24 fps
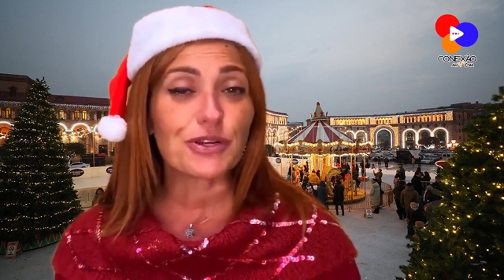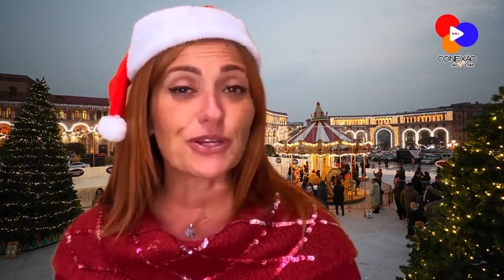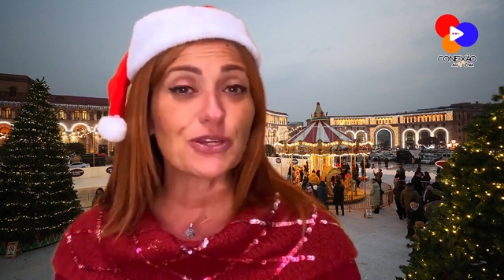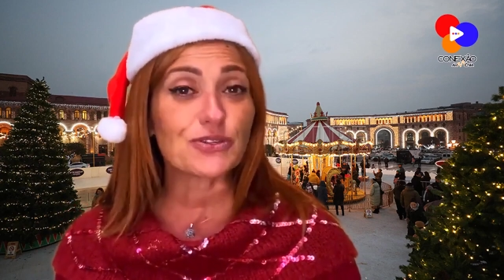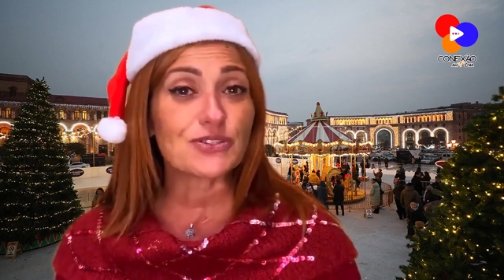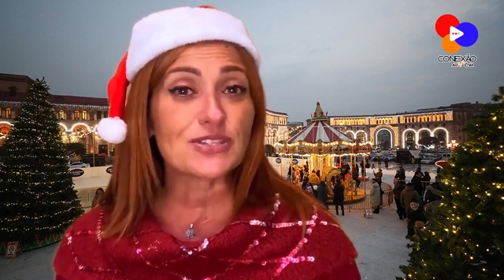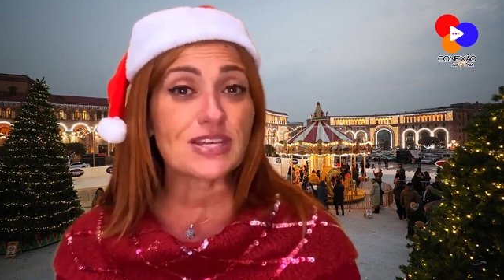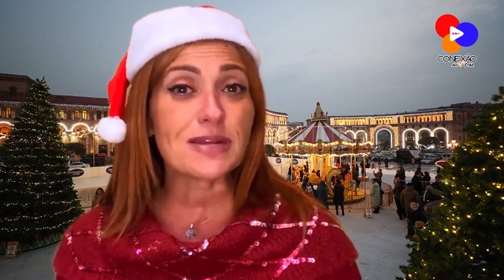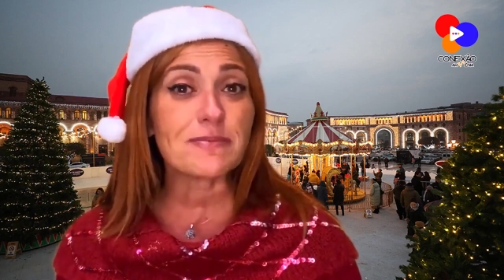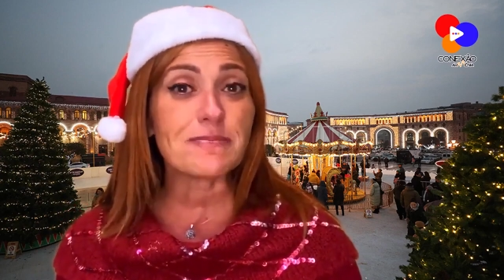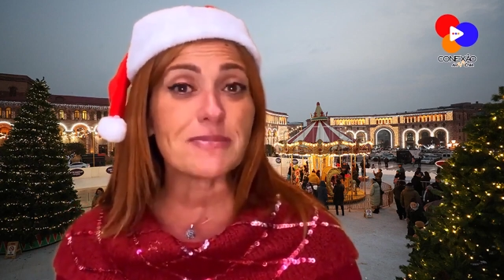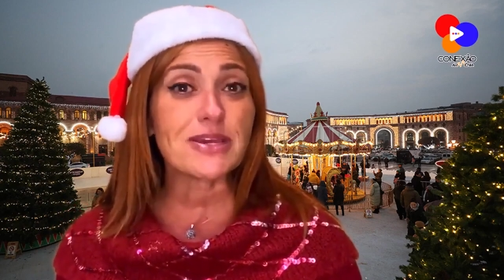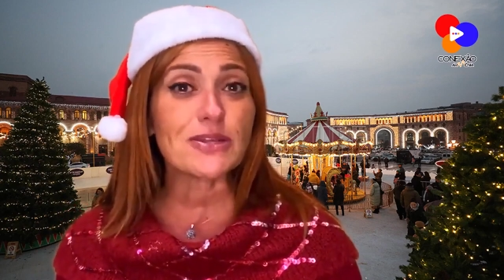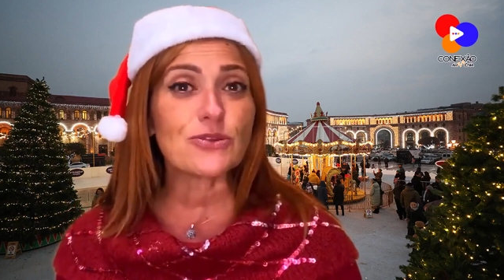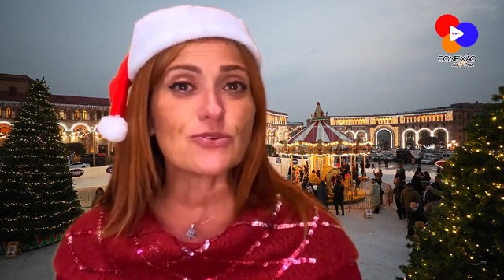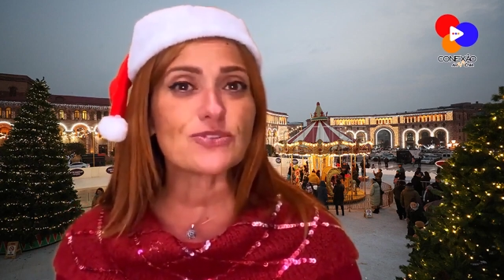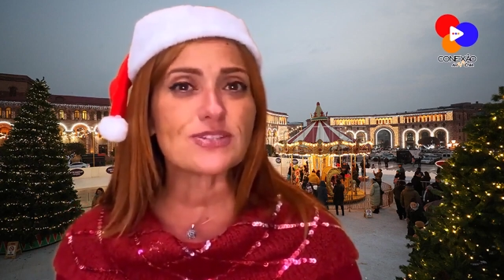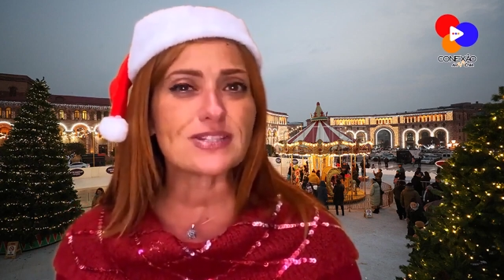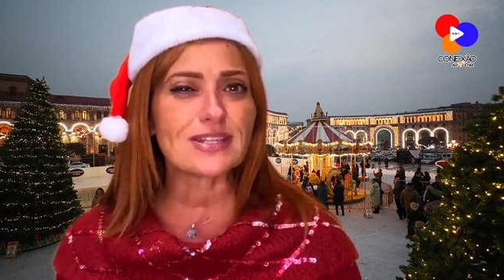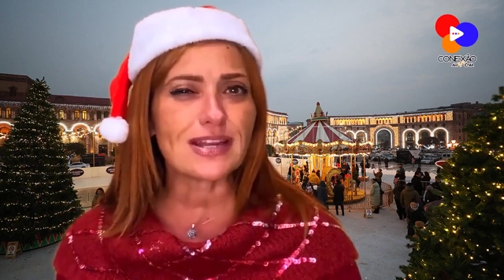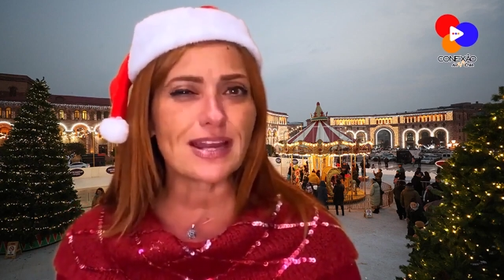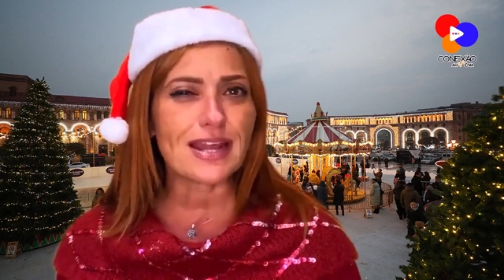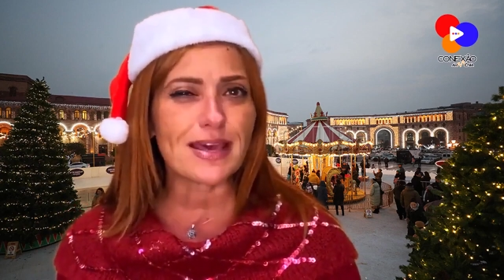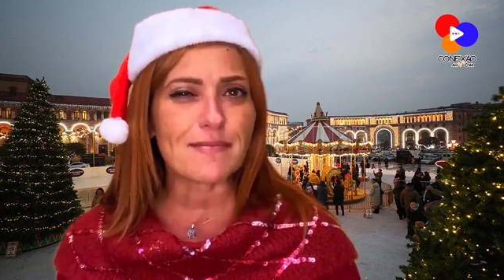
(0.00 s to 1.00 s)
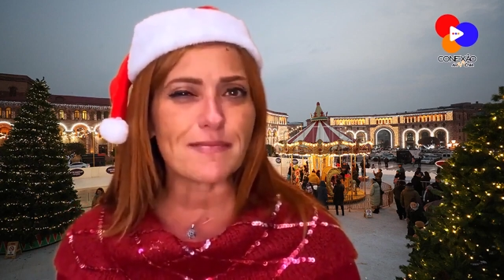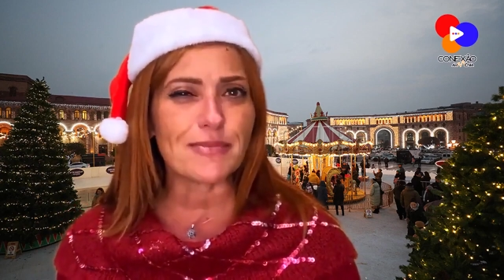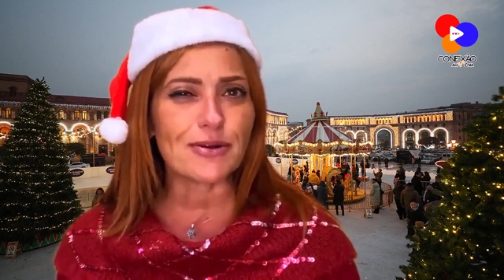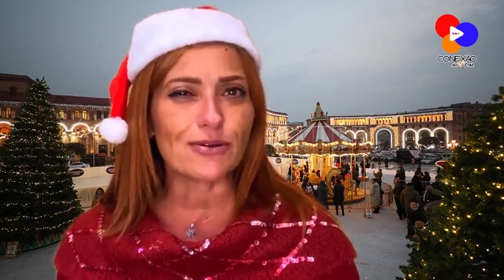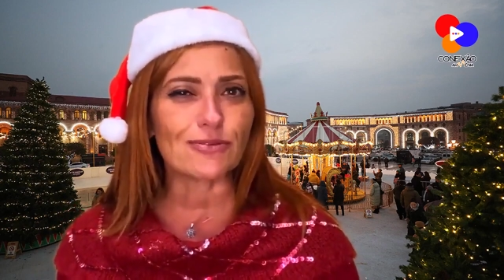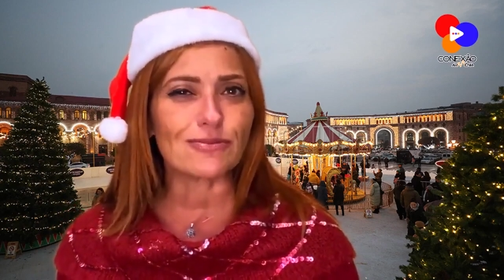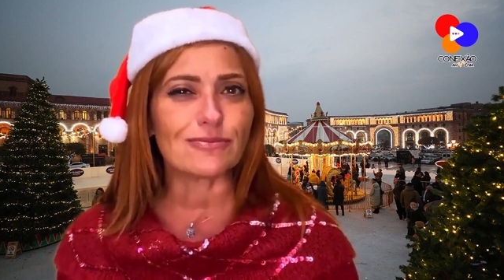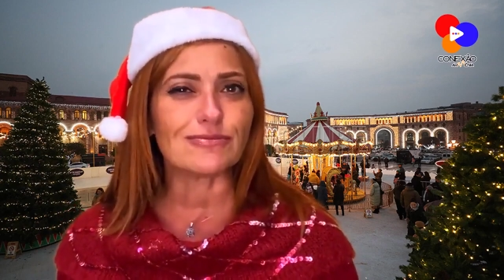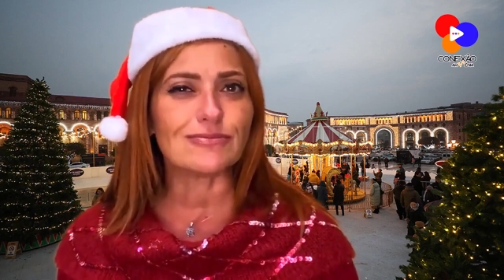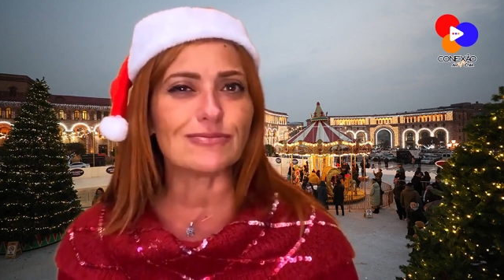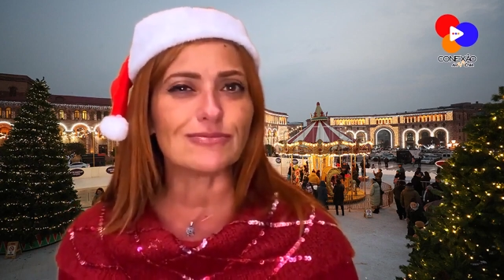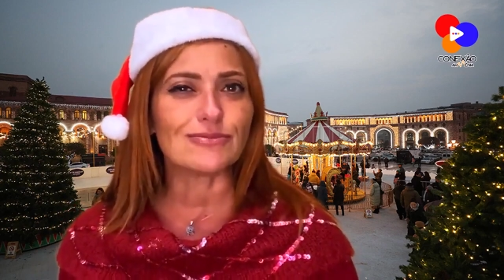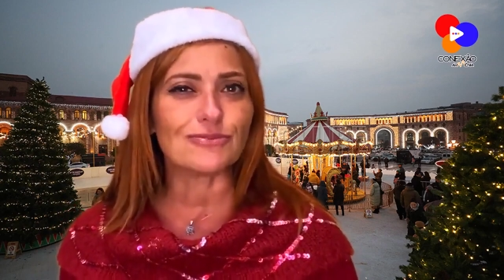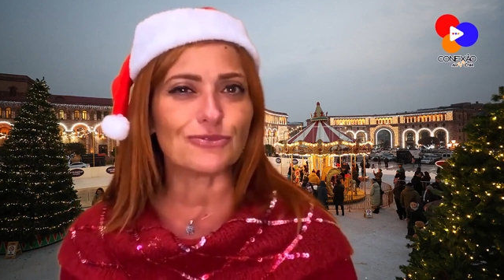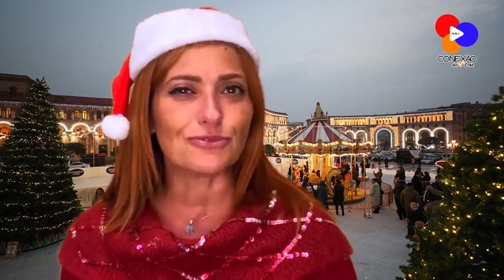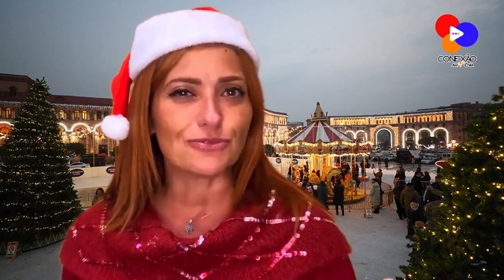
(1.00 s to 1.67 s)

porque os armênios celebram